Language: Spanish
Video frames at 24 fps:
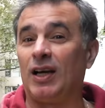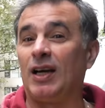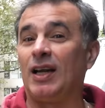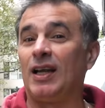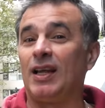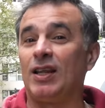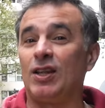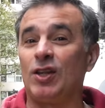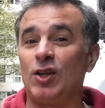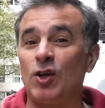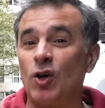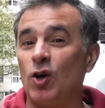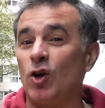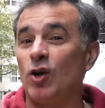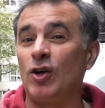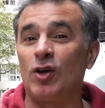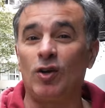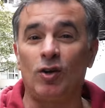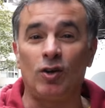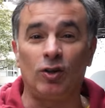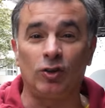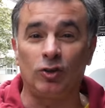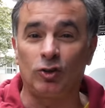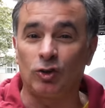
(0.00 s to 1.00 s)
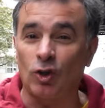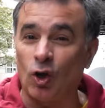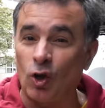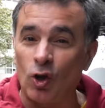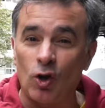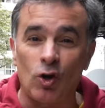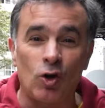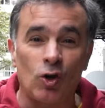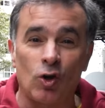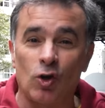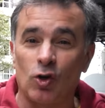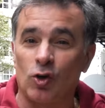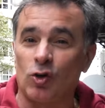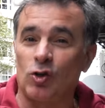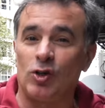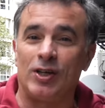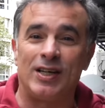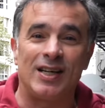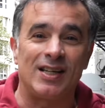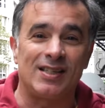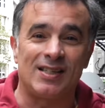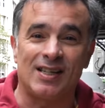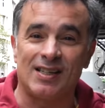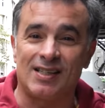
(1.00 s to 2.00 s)
le dio todo lo
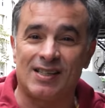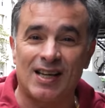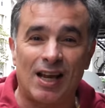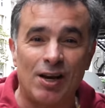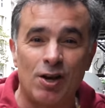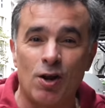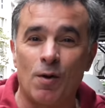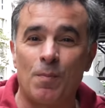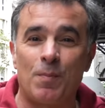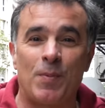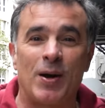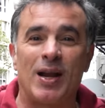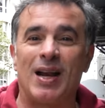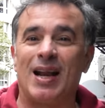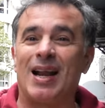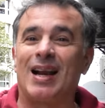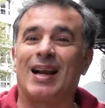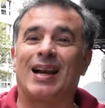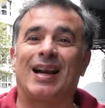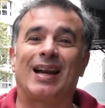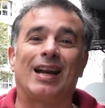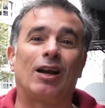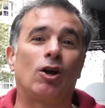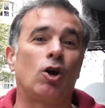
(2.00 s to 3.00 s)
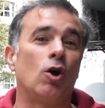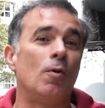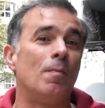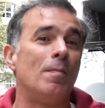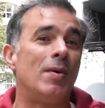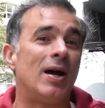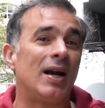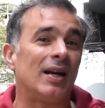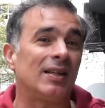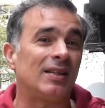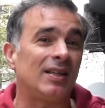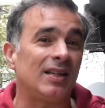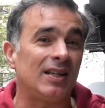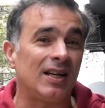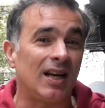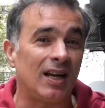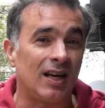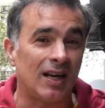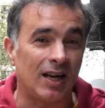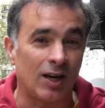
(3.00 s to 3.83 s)
necesario para reconvertir el